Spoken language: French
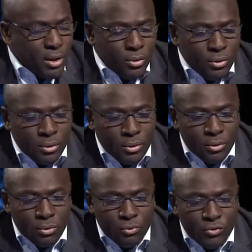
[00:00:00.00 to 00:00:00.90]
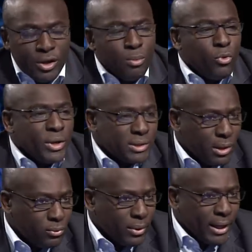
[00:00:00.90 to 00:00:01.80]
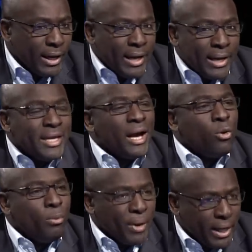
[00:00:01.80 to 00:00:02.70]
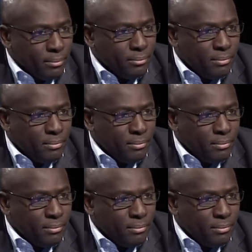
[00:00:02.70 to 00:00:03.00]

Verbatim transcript: le, le gouverneur Moïse Katongi, qui a compris